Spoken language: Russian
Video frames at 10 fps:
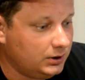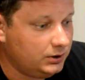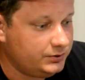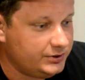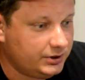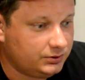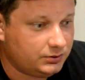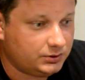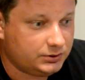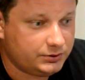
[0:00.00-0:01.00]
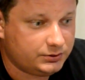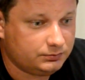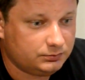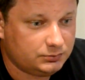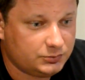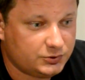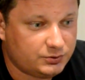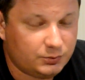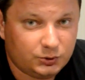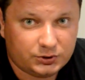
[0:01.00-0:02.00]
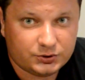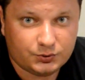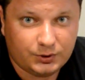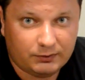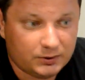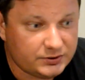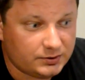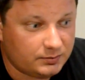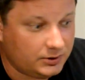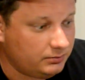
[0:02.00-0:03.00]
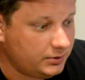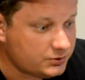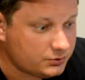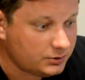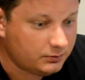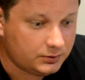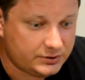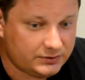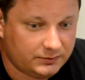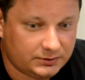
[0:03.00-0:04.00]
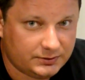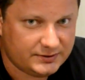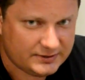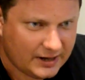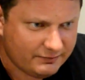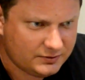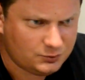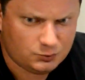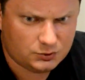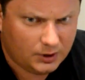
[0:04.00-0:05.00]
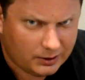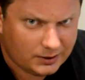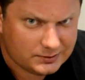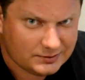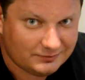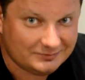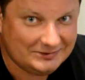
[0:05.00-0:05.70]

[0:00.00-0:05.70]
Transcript: людей, которые смотрят с удовольствием или без удовольствия, с завистью, злорадством